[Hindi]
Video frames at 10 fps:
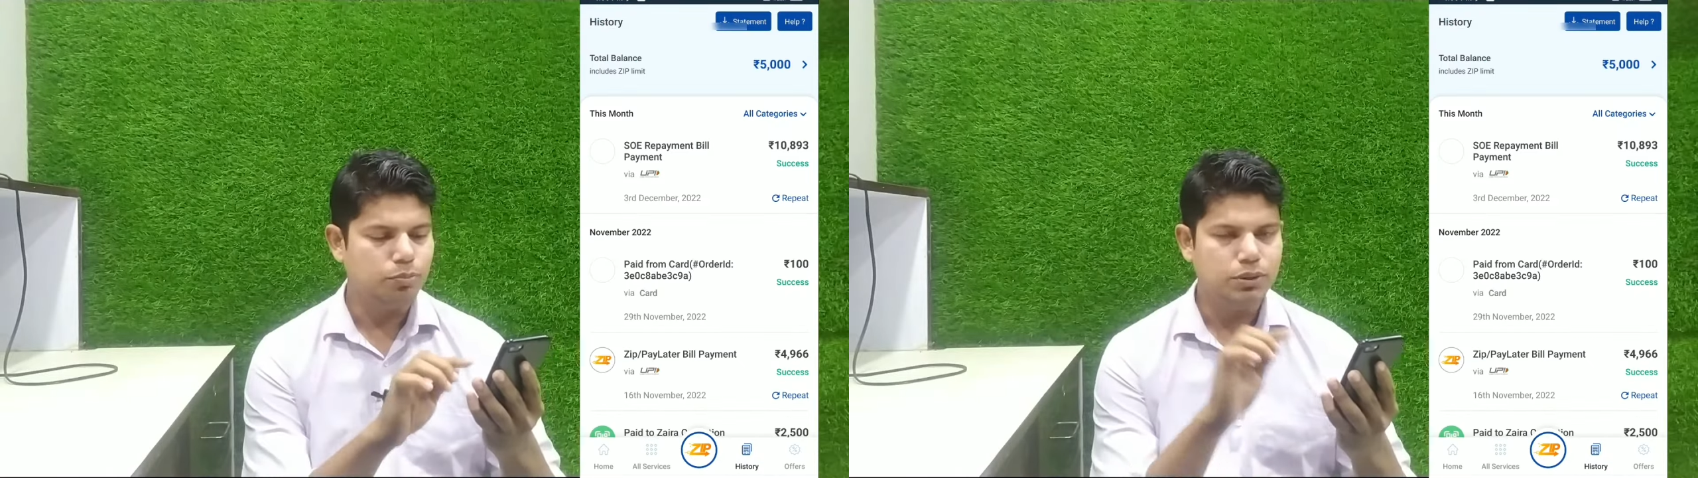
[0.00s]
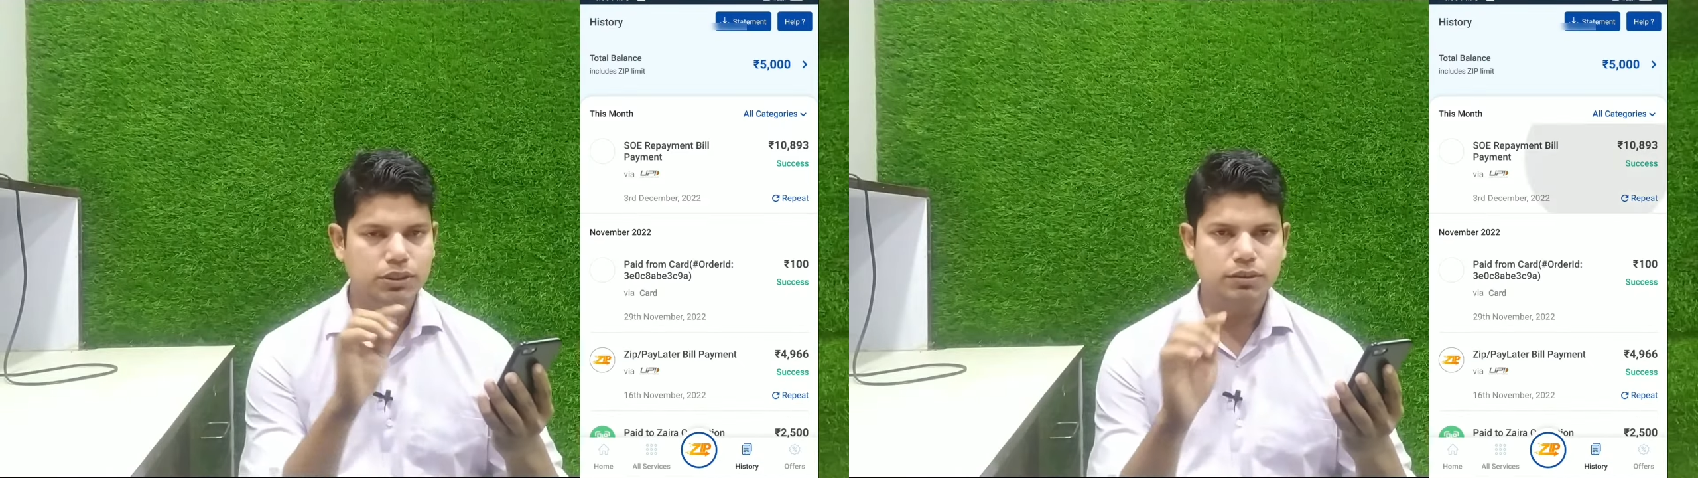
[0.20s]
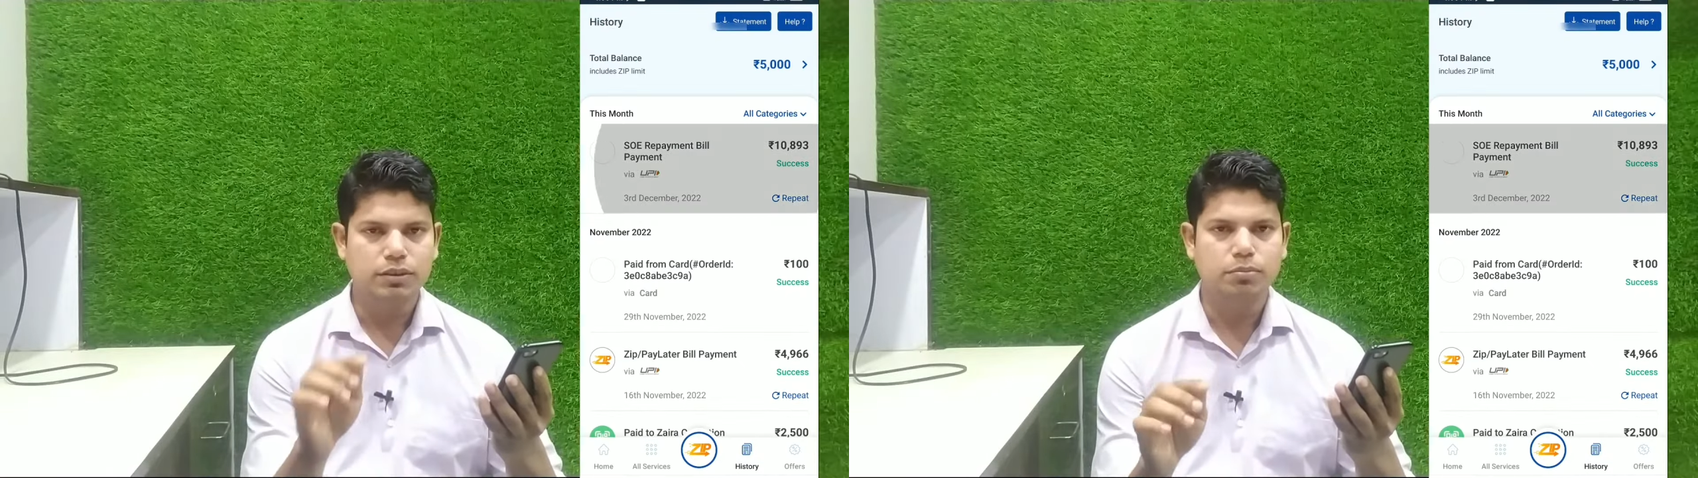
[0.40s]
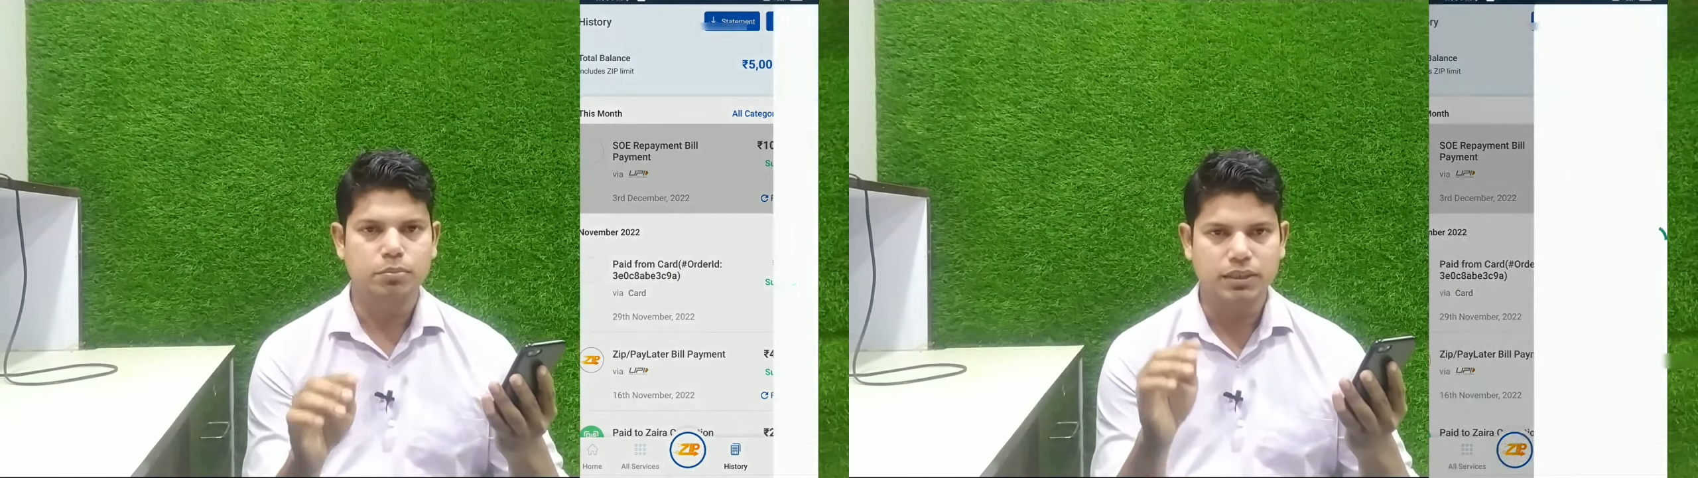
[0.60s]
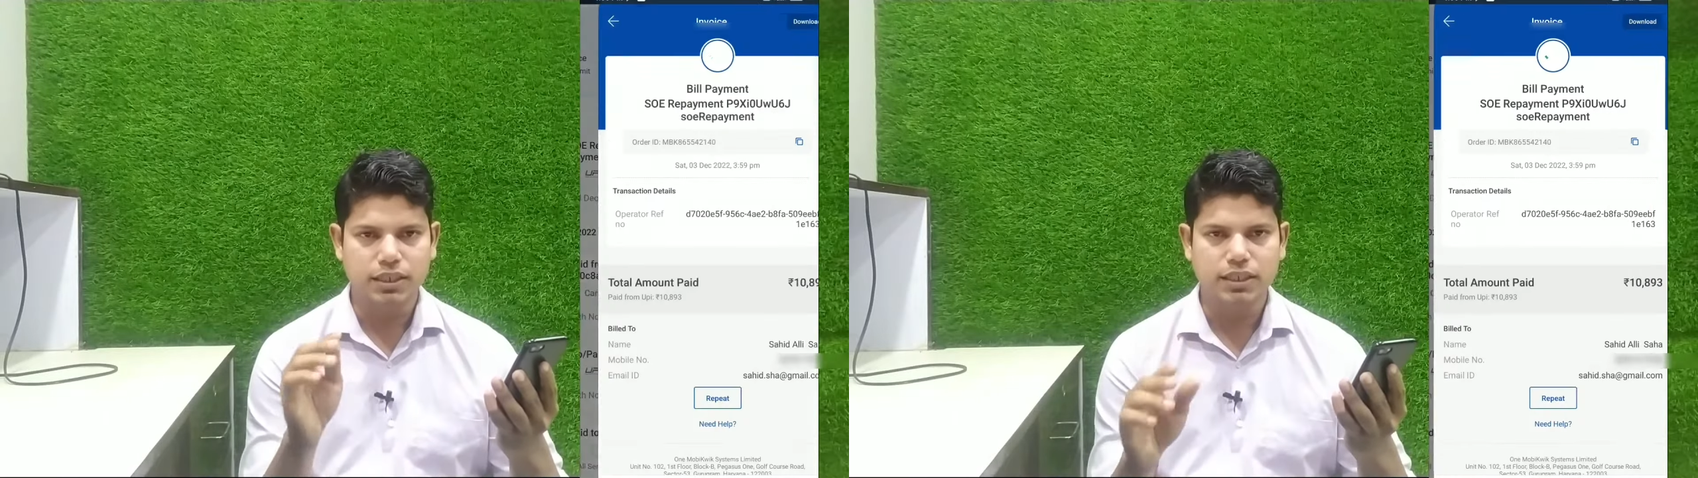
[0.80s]
रुपीज़
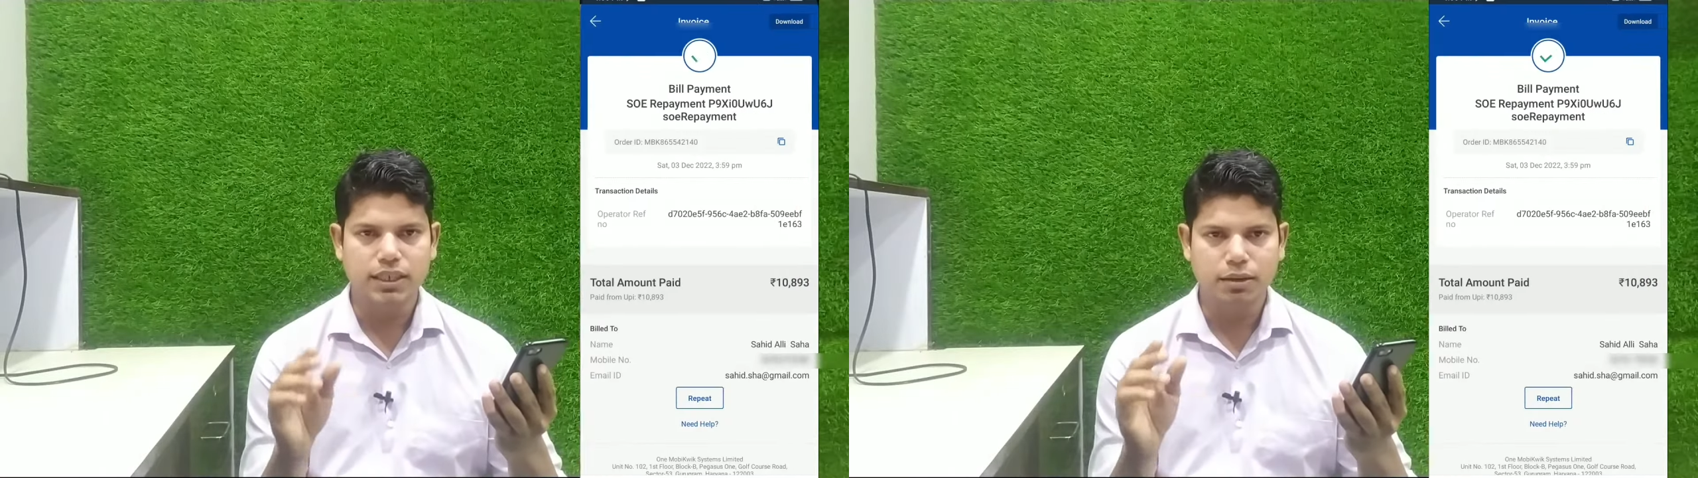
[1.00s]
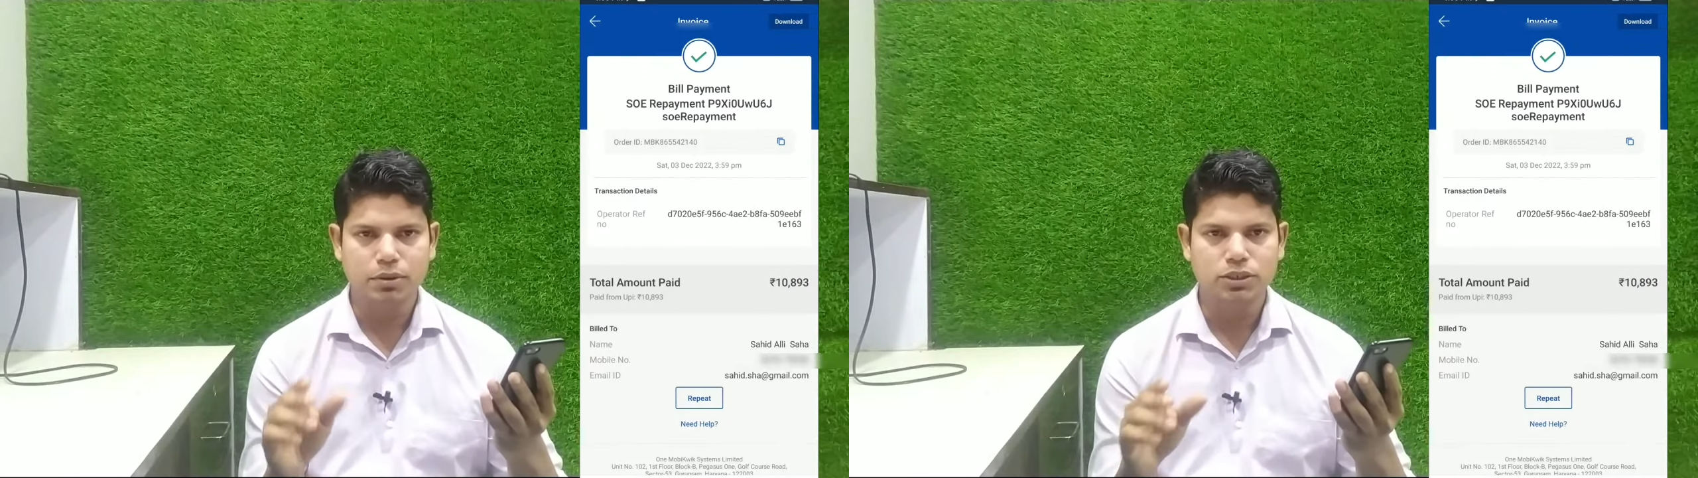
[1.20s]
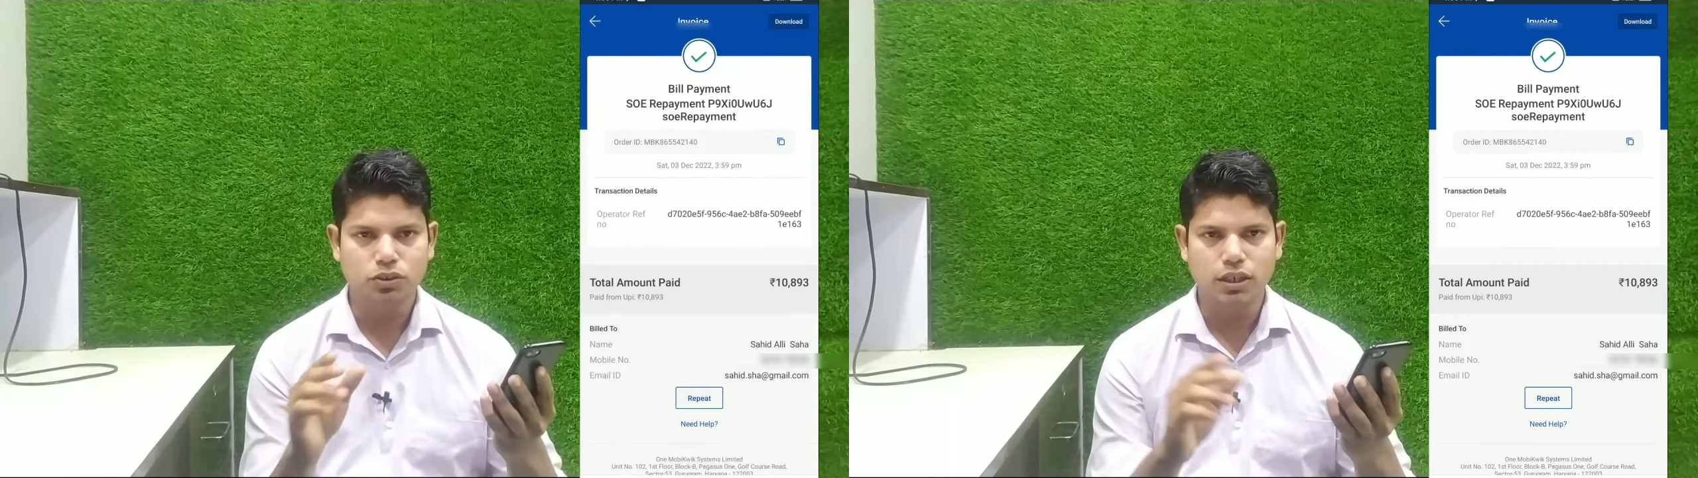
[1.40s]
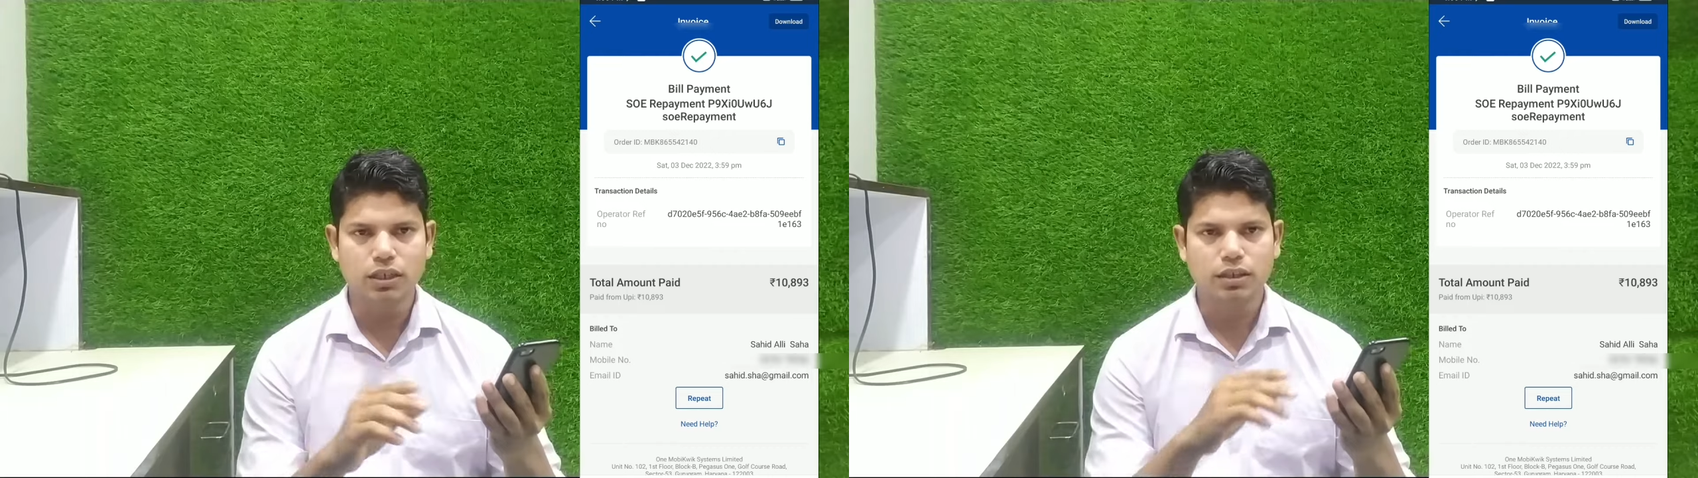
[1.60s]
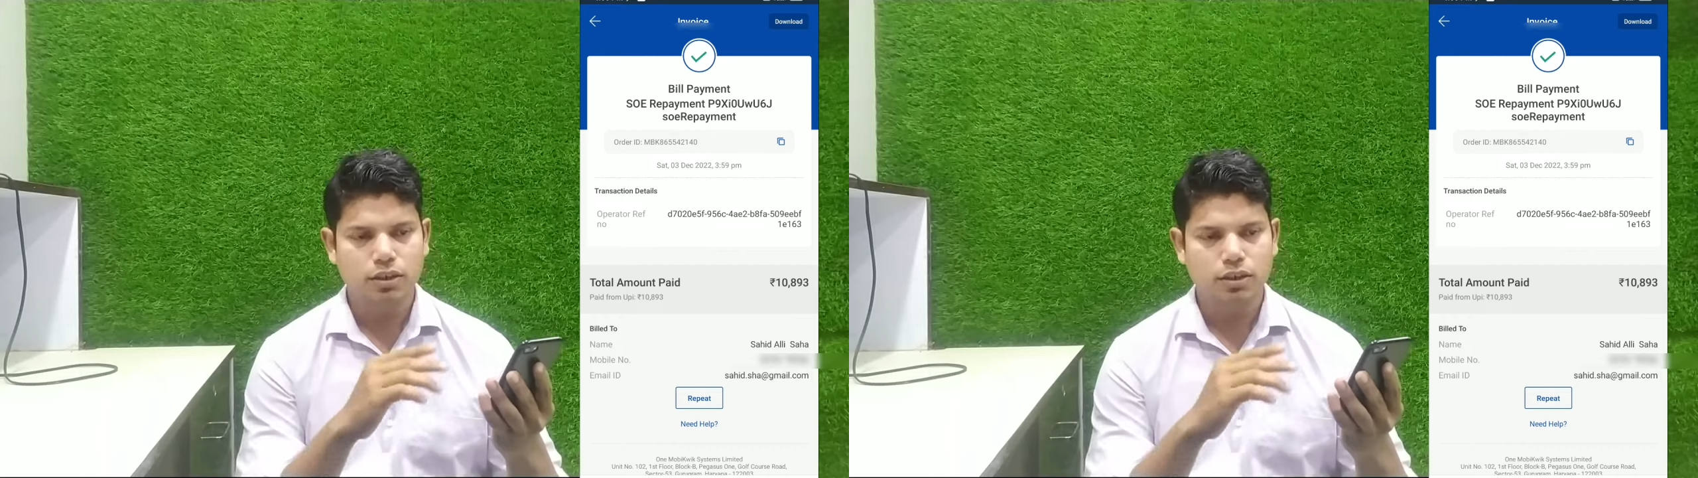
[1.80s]
मंथली ई जो है